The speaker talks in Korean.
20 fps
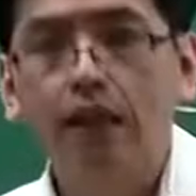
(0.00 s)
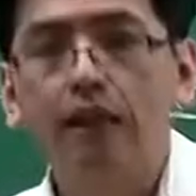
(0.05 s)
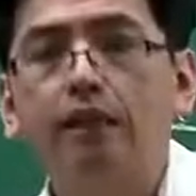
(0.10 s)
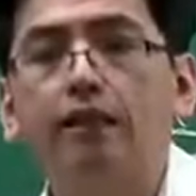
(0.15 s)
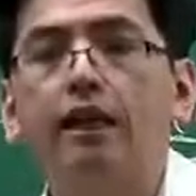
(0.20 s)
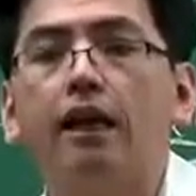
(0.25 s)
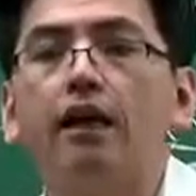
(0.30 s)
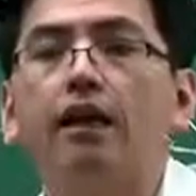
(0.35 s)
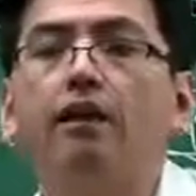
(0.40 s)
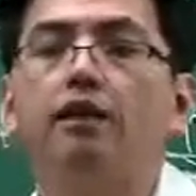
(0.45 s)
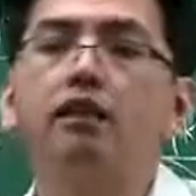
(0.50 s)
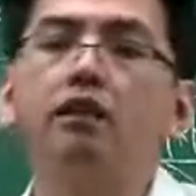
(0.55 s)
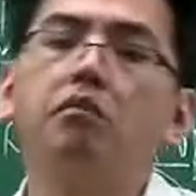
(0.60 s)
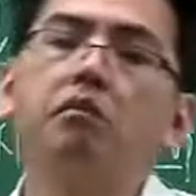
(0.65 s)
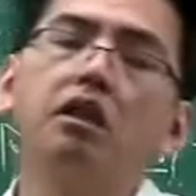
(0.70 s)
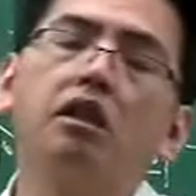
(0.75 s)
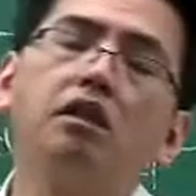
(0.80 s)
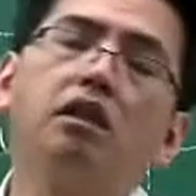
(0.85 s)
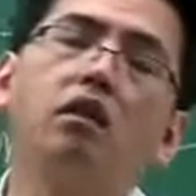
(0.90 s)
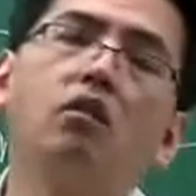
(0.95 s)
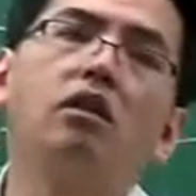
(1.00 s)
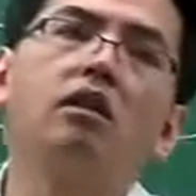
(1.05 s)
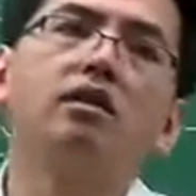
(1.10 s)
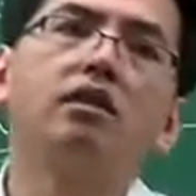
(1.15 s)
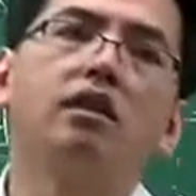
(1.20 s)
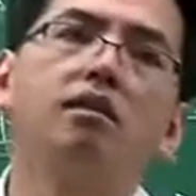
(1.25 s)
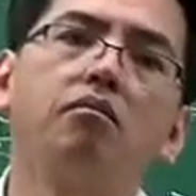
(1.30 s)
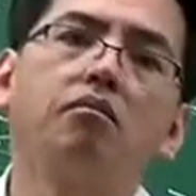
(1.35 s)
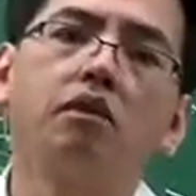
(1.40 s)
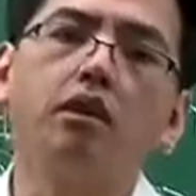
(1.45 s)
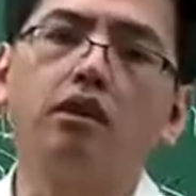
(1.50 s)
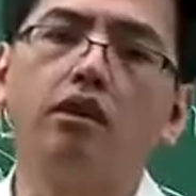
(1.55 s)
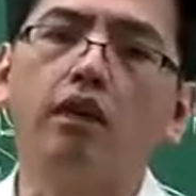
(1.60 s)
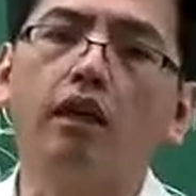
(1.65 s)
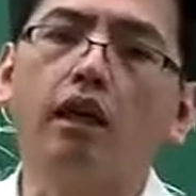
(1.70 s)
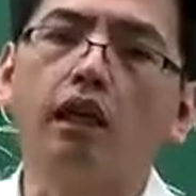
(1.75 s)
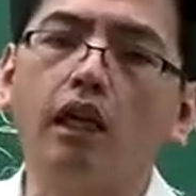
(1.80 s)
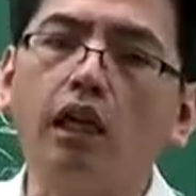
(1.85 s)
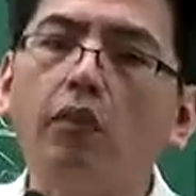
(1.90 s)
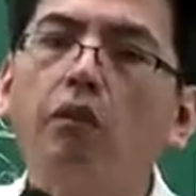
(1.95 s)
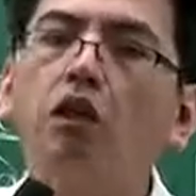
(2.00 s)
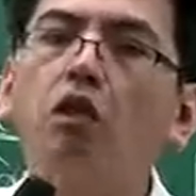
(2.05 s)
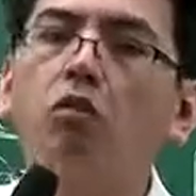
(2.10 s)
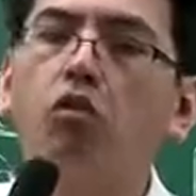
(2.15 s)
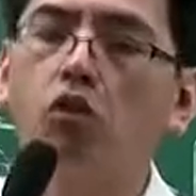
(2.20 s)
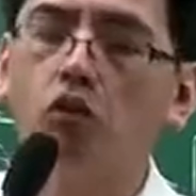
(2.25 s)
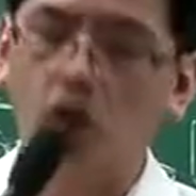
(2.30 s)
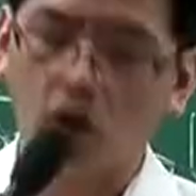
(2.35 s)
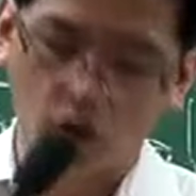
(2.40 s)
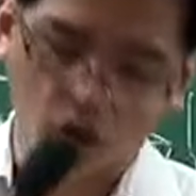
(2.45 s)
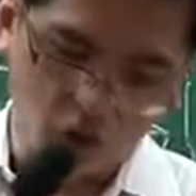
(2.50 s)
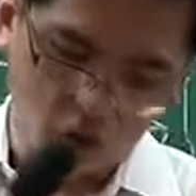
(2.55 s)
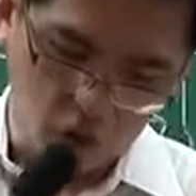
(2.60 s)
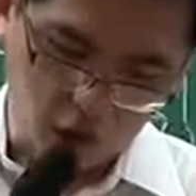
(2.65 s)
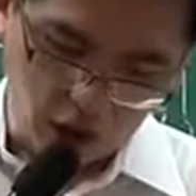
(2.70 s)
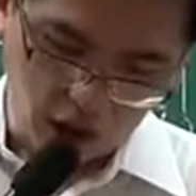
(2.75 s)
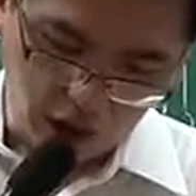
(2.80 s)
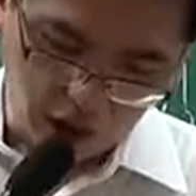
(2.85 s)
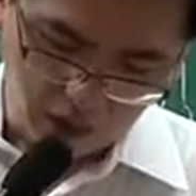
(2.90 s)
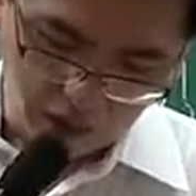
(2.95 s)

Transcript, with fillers: 자 10년경과 사업 미시행 임에도 불구하고 소위